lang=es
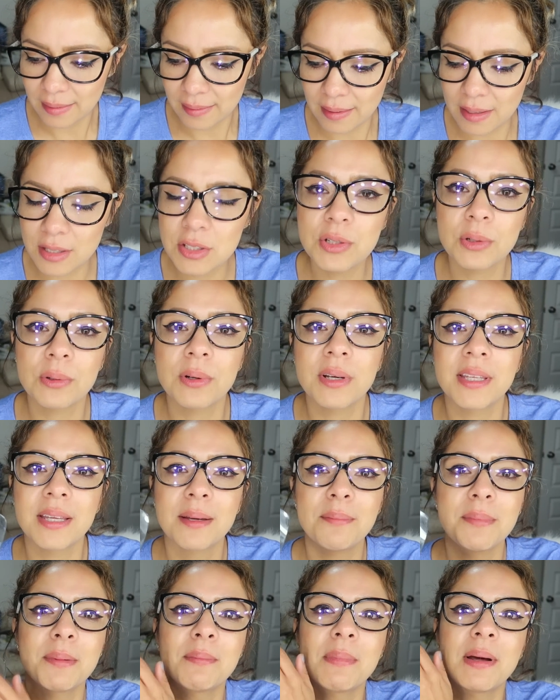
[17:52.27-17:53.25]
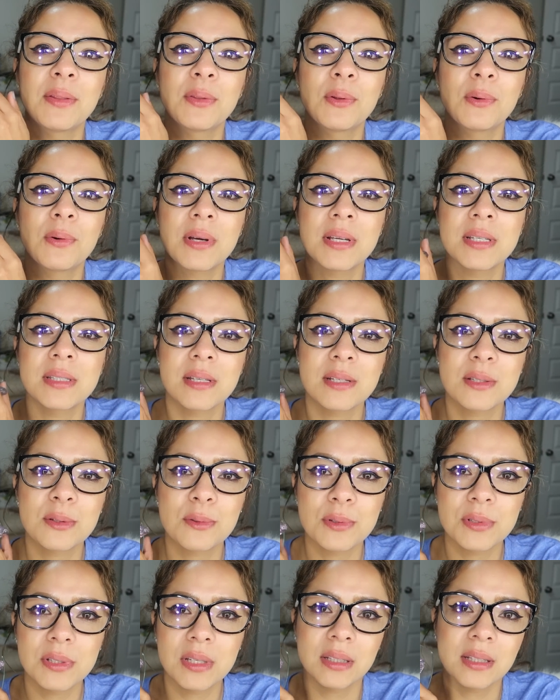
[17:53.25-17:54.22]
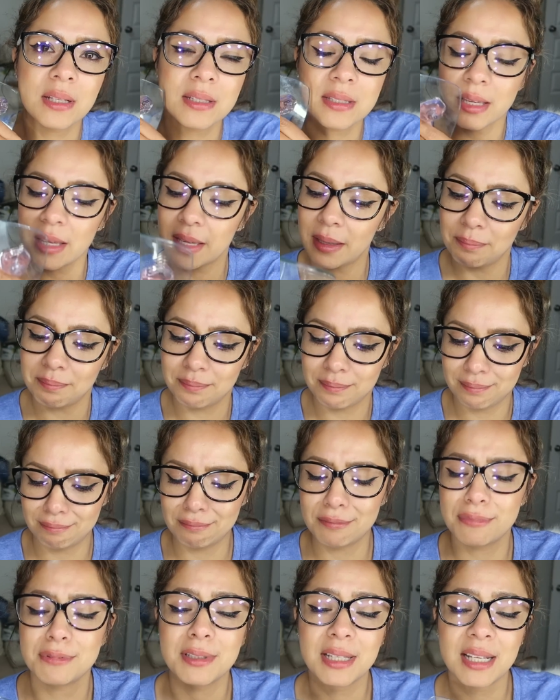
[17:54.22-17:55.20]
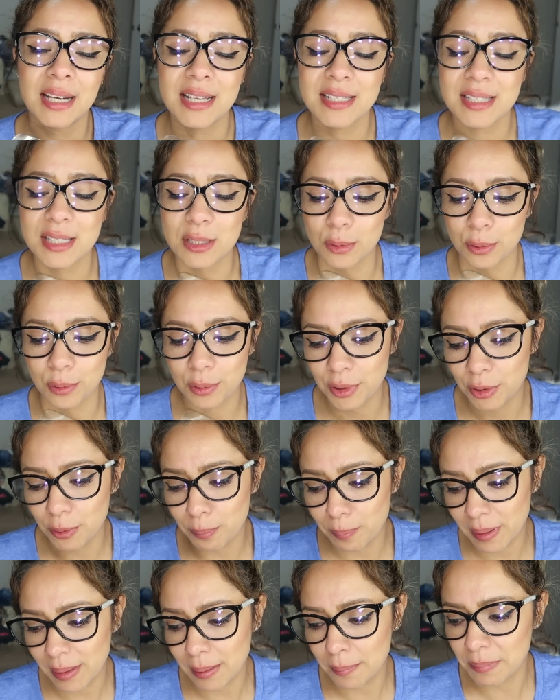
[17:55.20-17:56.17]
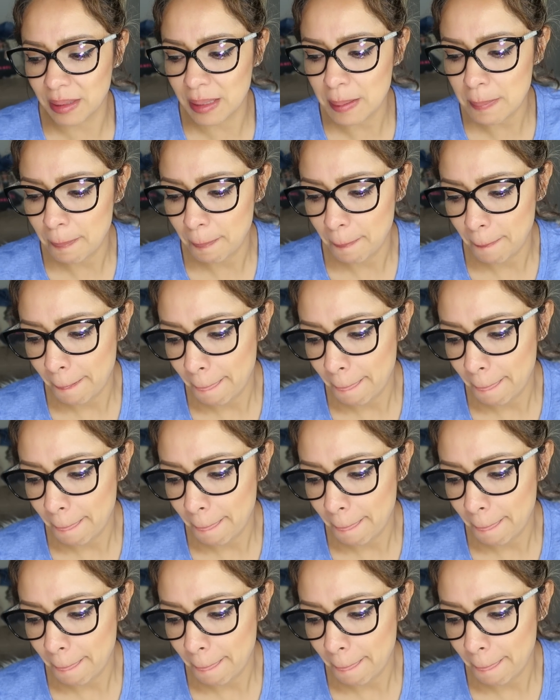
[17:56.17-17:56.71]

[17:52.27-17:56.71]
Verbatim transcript: De hecho, ella me mandó estas cositas que, pues, que las escogió para mí.